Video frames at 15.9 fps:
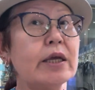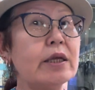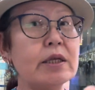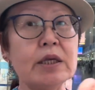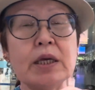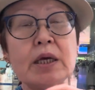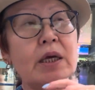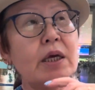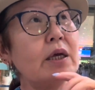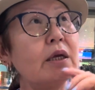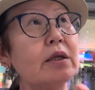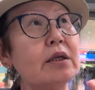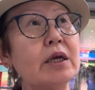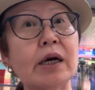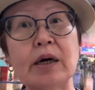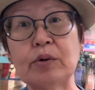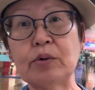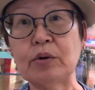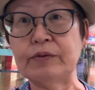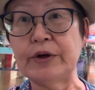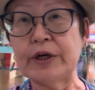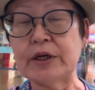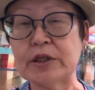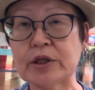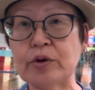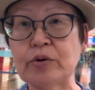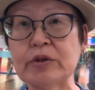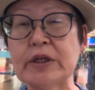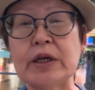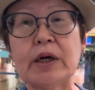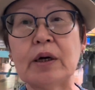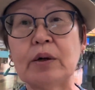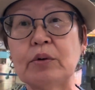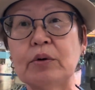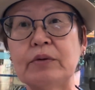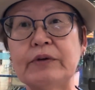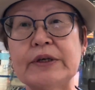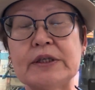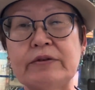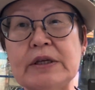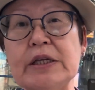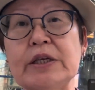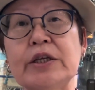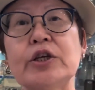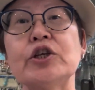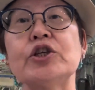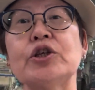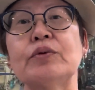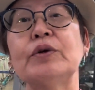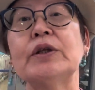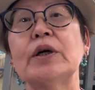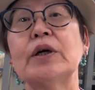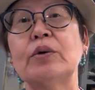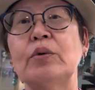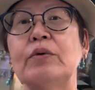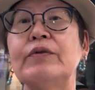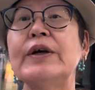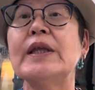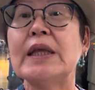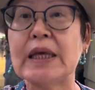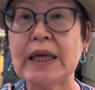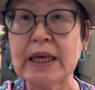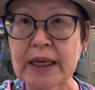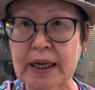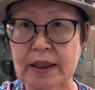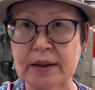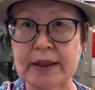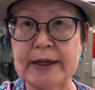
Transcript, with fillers: ни, никакого экскьюза, никакого, извините, ничего такого нет.